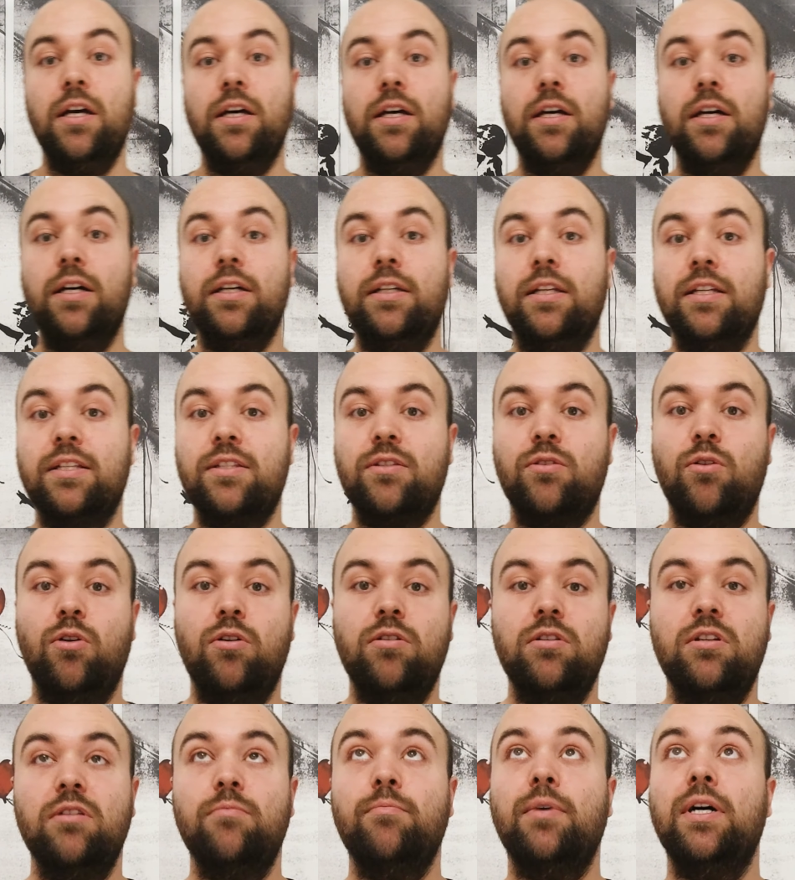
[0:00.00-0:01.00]
Äh, das
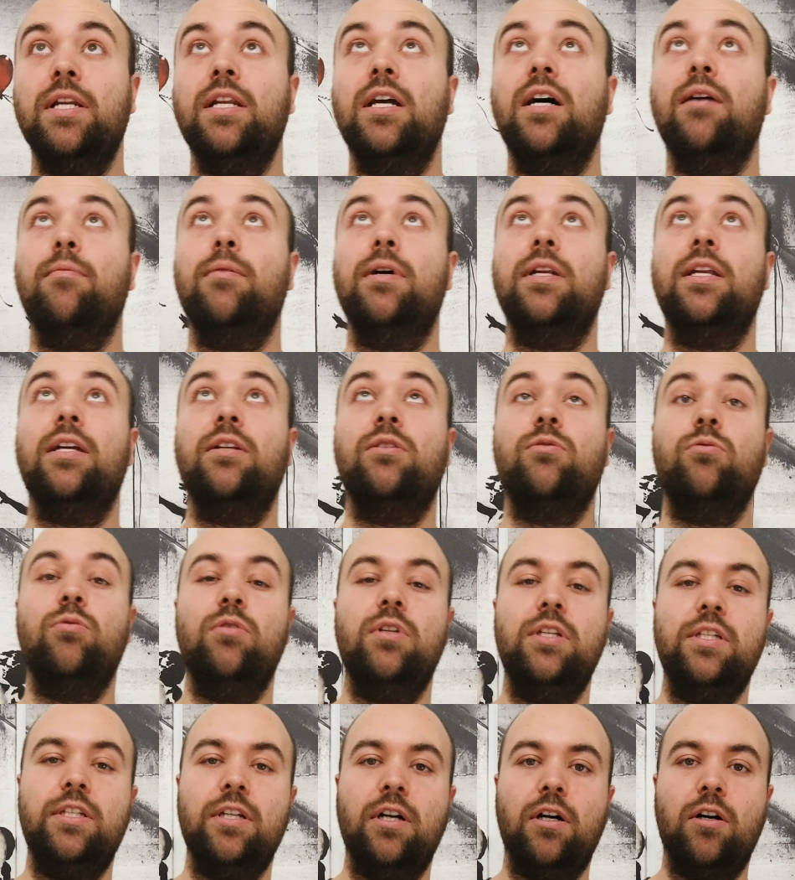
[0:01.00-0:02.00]
könnte man aber
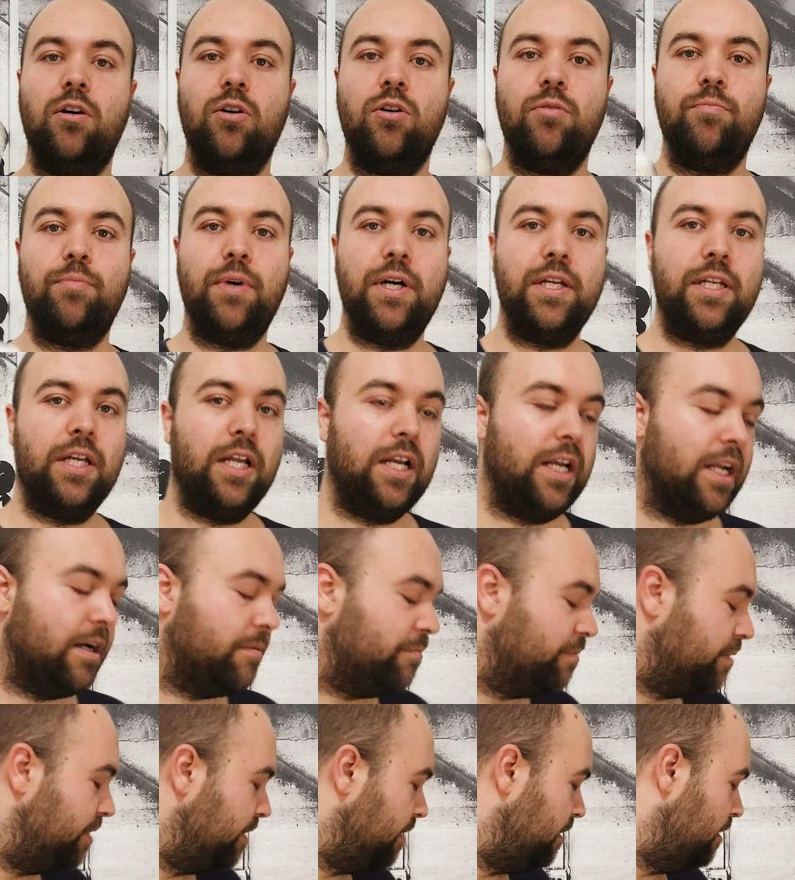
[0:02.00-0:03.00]
natürlich auch bei der
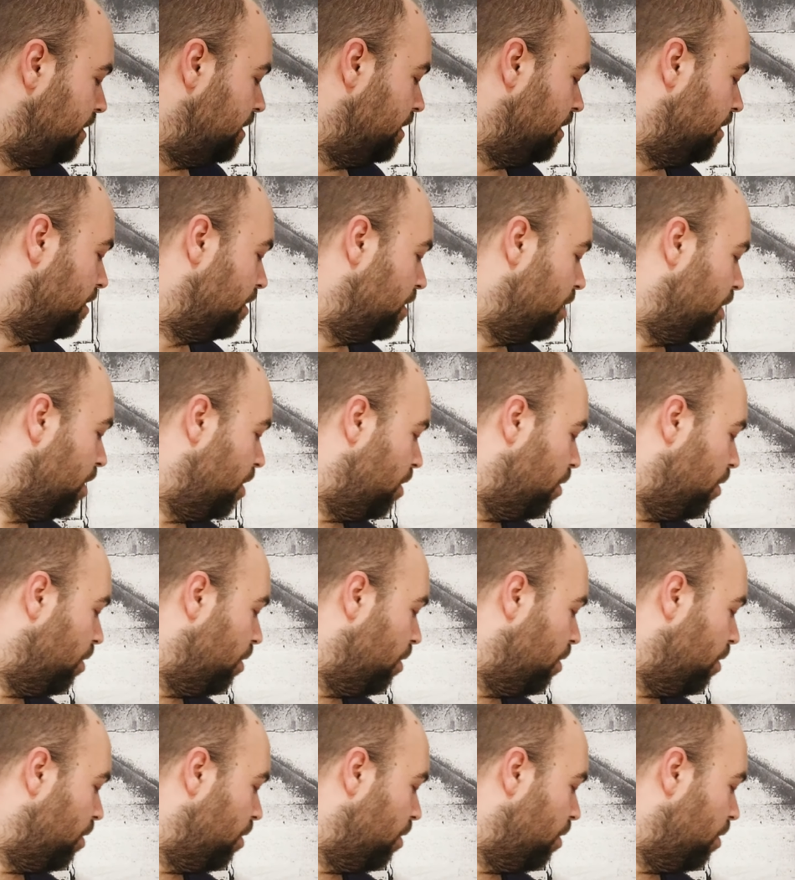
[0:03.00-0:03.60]
Lampe hier